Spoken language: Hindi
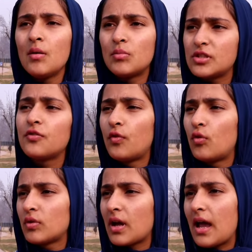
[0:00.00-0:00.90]
मुझे
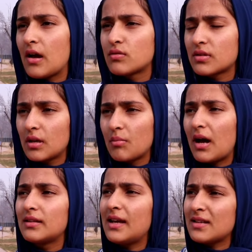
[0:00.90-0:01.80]
फ़ोन आया उसके
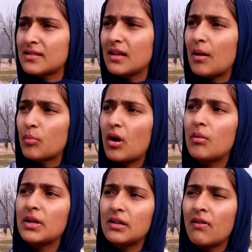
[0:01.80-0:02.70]
बाद ऐसे आपको
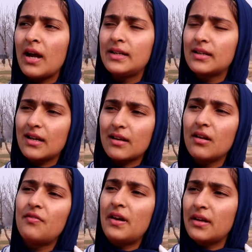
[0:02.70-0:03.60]
हम इनवाइट कर रहे
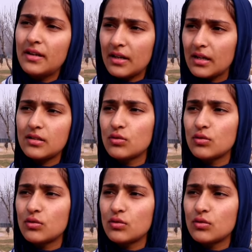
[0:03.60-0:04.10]
हैं फेयर एंड डे